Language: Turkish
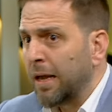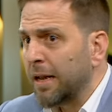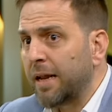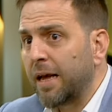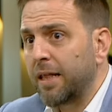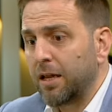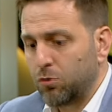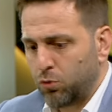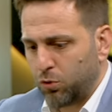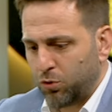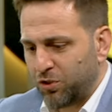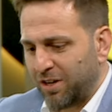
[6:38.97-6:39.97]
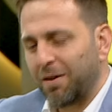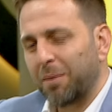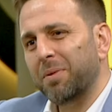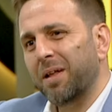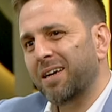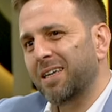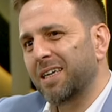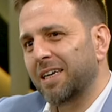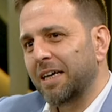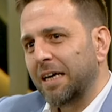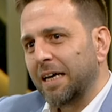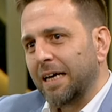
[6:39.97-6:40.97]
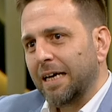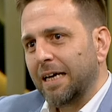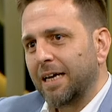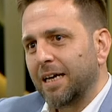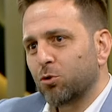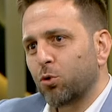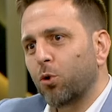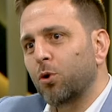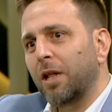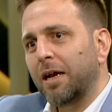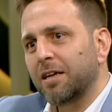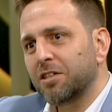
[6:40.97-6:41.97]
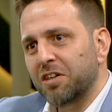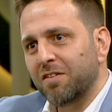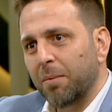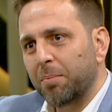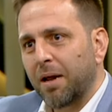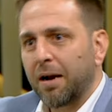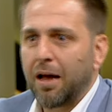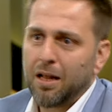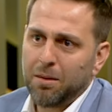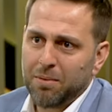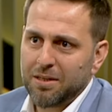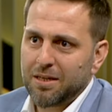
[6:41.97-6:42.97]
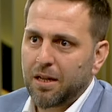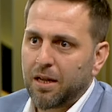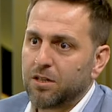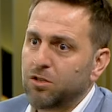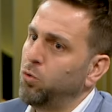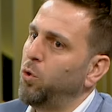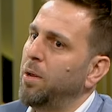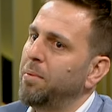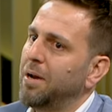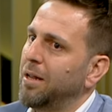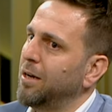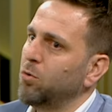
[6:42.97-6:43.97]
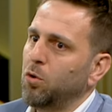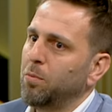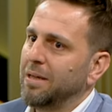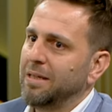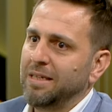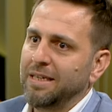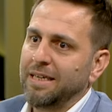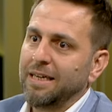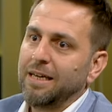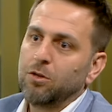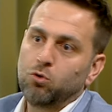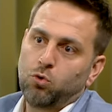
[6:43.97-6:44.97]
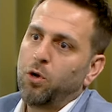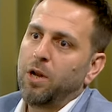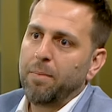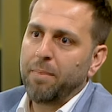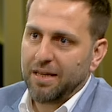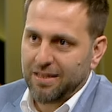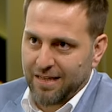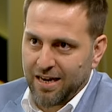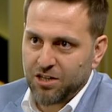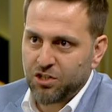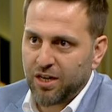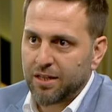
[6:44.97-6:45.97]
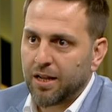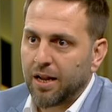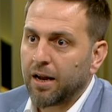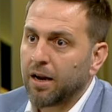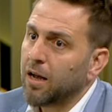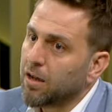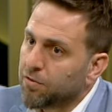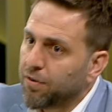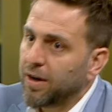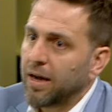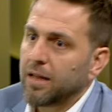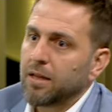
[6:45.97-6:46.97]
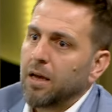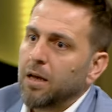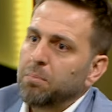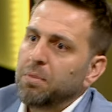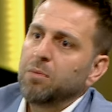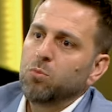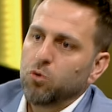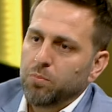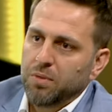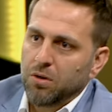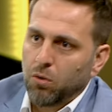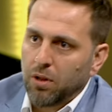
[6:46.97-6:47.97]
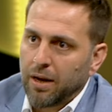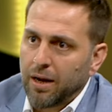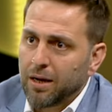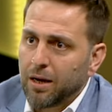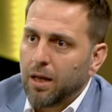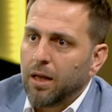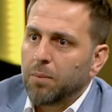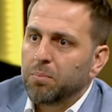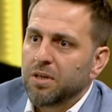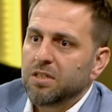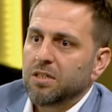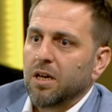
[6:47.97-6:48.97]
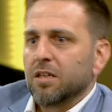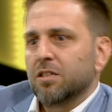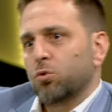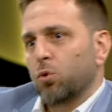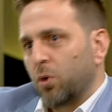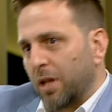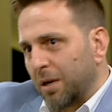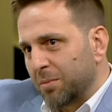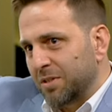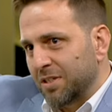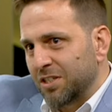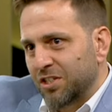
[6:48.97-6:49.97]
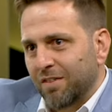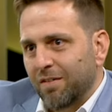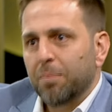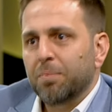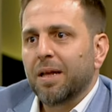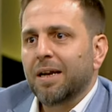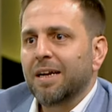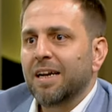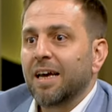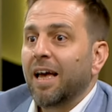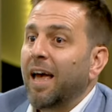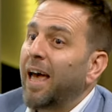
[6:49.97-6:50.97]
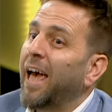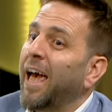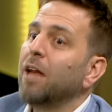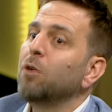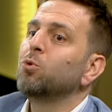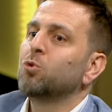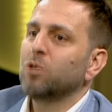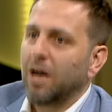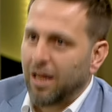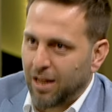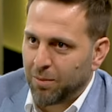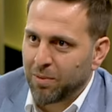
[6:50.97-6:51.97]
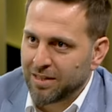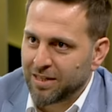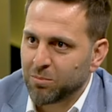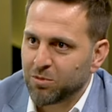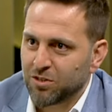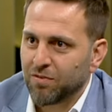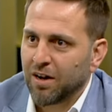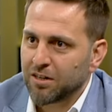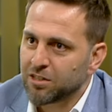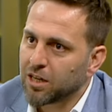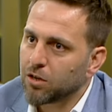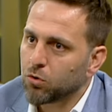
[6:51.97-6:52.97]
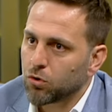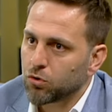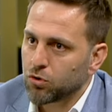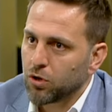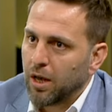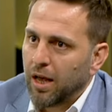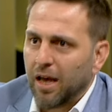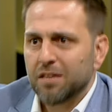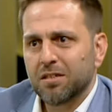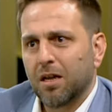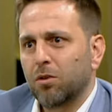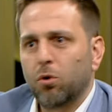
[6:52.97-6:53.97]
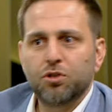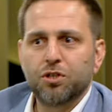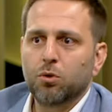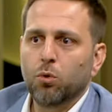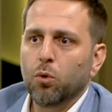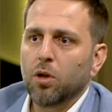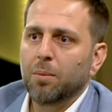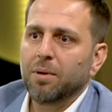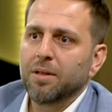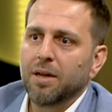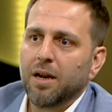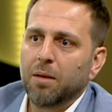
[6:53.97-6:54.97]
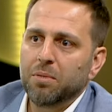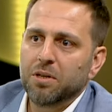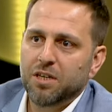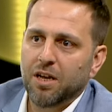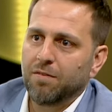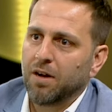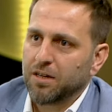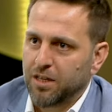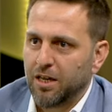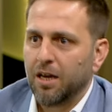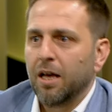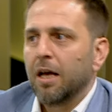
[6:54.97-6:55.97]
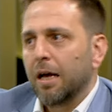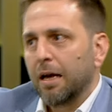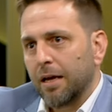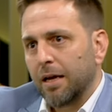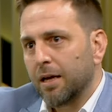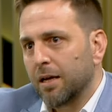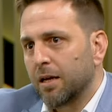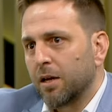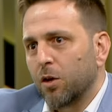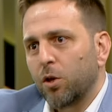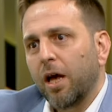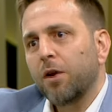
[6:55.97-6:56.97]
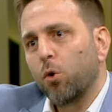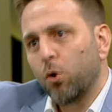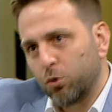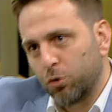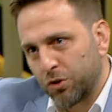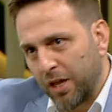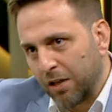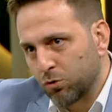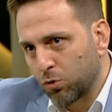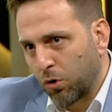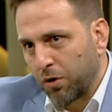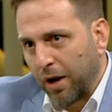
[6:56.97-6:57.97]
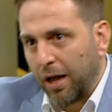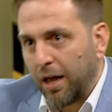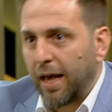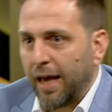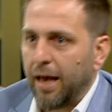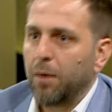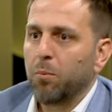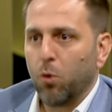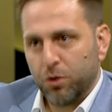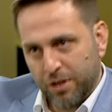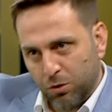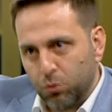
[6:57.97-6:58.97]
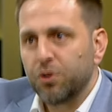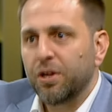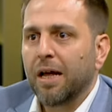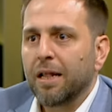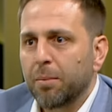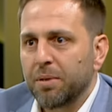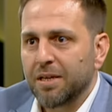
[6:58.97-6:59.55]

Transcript: Neden? Çünkü cevaplarını e, sorularının cevaplarını alamadıkları için öyle bir alan olmadığını söylemeyi tercih ettiler. Fakat bir mümin olarak biz sorularımızın cevaplarını henüz alamadığımızı varsayıyoruz. Eskatolojik doğrulama denilen bir hı hı. şey var ki e, yani öldükten sonra görmek öte dünyada bir